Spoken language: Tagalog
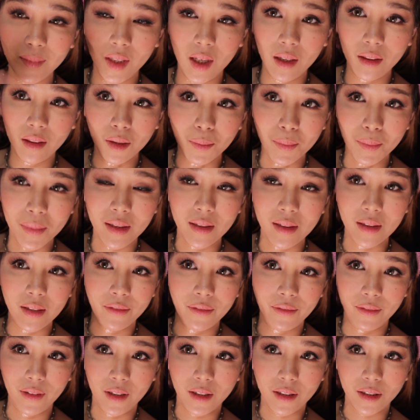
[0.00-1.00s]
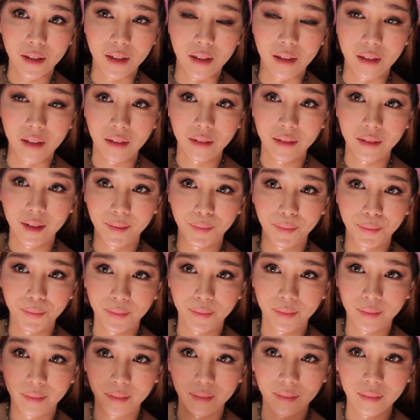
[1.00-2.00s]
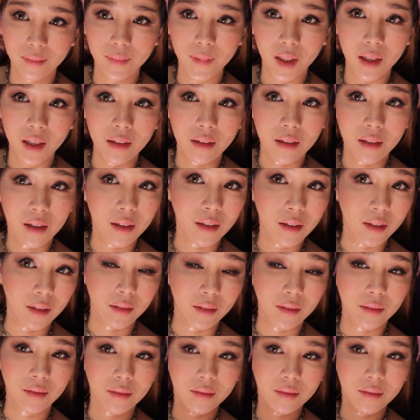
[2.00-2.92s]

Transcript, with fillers: Ito mas leaf na siya. Kita niyo.